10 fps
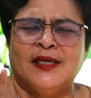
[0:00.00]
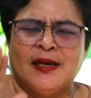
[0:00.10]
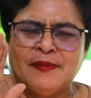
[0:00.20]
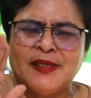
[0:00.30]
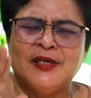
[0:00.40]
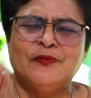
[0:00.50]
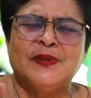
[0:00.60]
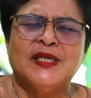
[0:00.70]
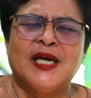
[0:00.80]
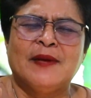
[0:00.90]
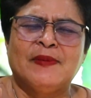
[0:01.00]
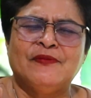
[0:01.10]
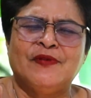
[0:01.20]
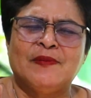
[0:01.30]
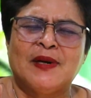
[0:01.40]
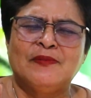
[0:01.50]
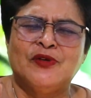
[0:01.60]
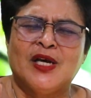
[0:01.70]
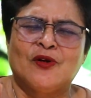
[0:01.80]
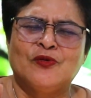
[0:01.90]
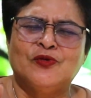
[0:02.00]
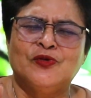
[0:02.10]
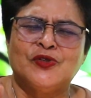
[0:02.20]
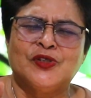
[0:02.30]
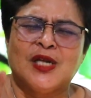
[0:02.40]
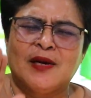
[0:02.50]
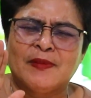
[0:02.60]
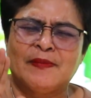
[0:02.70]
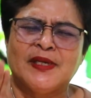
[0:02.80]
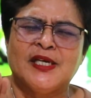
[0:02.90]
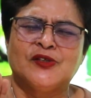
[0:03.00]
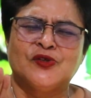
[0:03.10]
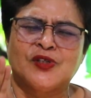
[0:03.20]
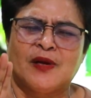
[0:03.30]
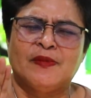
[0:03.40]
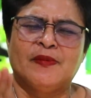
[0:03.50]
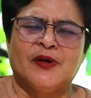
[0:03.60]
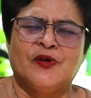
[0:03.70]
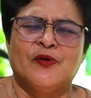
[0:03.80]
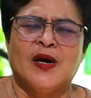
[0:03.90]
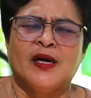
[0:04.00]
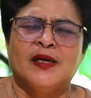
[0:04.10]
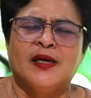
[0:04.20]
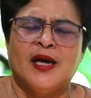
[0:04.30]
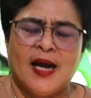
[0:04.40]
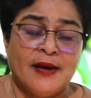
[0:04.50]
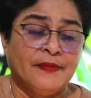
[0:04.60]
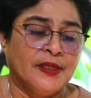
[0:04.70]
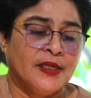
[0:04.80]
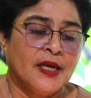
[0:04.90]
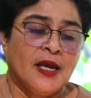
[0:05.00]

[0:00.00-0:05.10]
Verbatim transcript: Kami rindu penyingkapan firman-Mu ya Roh Kudus. Dalam nama Yesus kami berdoa. Amin.